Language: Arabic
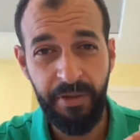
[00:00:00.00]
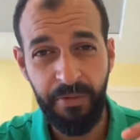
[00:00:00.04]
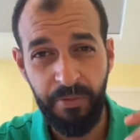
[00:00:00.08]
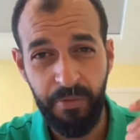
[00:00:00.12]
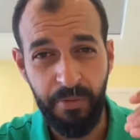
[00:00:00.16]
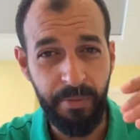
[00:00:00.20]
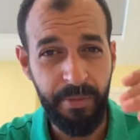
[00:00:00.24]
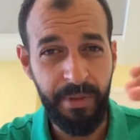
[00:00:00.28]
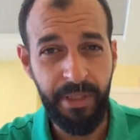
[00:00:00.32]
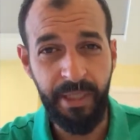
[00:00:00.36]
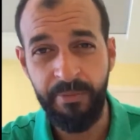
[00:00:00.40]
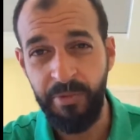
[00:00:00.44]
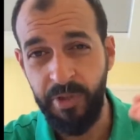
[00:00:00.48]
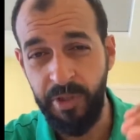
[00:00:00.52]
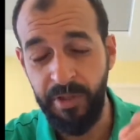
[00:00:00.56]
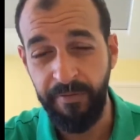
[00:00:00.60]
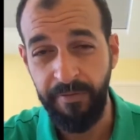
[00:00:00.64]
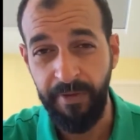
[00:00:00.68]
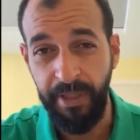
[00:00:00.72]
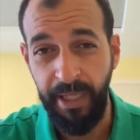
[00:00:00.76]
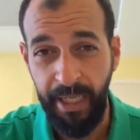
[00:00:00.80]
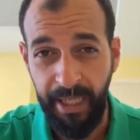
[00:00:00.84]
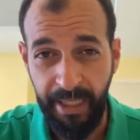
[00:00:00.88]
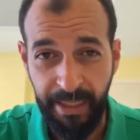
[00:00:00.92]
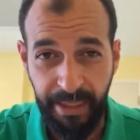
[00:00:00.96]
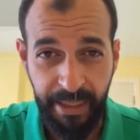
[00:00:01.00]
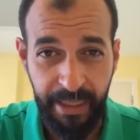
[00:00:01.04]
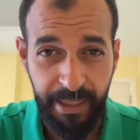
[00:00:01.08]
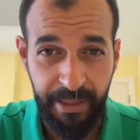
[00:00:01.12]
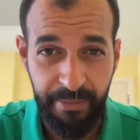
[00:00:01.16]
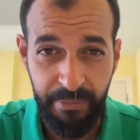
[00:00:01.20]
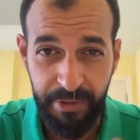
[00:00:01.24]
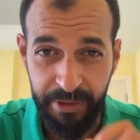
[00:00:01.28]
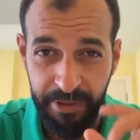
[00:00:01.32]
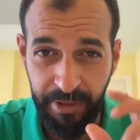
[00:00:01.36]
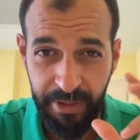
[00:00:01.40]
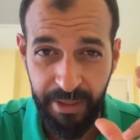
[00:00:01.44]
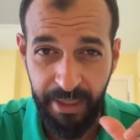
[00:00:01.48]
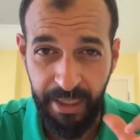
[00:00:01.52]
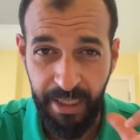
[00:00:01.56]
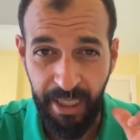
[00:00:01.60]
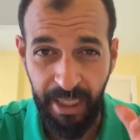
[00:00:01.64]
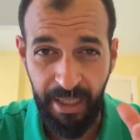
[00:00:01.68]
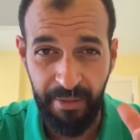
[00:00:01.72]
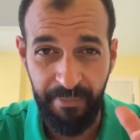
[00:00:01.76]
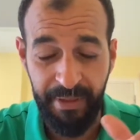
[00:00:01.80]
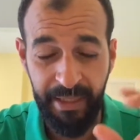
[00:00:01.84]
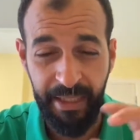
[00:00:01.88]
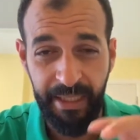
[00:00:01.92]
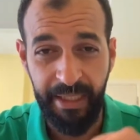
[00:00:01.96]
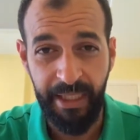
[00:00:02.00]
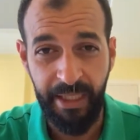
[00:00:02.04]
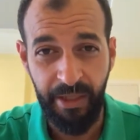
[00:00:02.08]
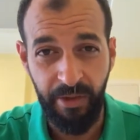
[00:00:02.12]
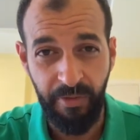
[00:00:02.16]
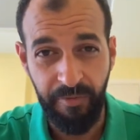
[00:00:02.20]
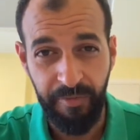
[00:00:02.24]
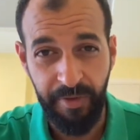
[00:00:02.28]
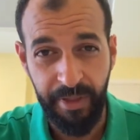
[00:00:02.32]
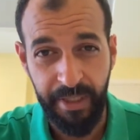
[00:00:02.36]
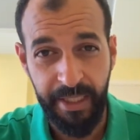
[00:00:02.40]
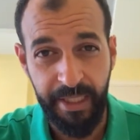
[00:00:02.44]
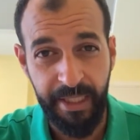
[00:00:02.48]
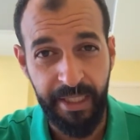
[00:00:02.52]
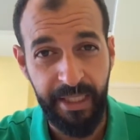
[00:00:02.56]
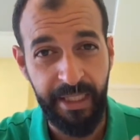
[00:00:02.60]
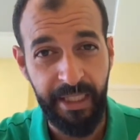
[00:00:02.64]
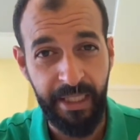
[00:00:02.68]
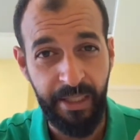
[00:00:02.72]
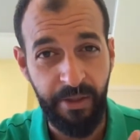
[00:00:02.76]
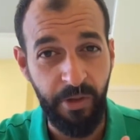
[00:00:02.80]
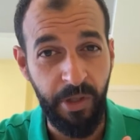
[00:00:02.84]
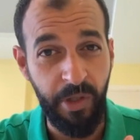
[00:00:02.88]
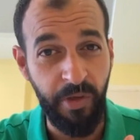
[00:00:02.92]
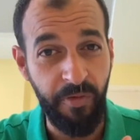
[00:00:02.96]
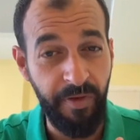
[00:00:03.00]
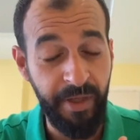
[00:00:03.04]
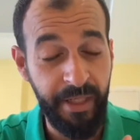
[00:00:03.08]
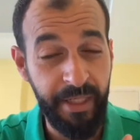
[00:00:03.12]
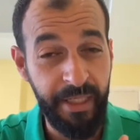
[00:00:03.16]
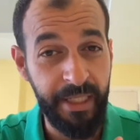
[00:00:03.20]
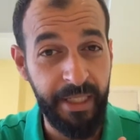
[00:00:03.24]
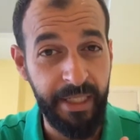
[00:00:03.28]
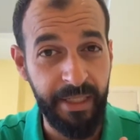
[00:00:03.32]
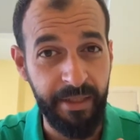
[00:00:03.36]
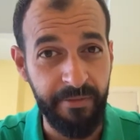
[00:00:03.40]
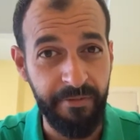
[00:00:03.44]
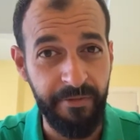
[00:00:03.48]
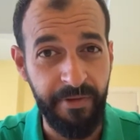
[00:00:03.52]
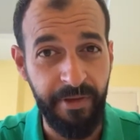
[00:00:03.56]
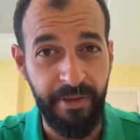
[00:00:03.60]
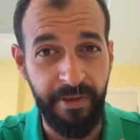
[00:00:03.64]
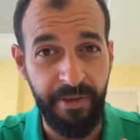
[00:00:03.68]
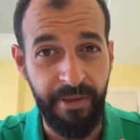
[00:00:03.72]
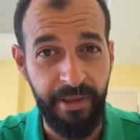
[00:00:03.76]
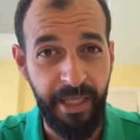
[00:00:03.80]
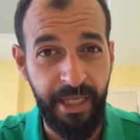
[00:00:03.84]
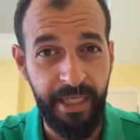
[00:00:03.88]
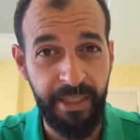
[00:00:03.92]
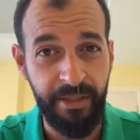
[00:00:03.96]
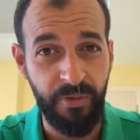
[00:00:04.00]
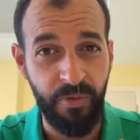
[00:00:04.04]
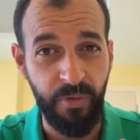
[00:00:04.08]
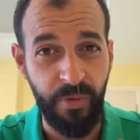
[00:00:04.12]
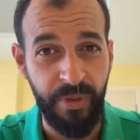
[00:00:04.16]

وبيمشي في الحياة بطريقة عملية وفكرية ويفكر في الذات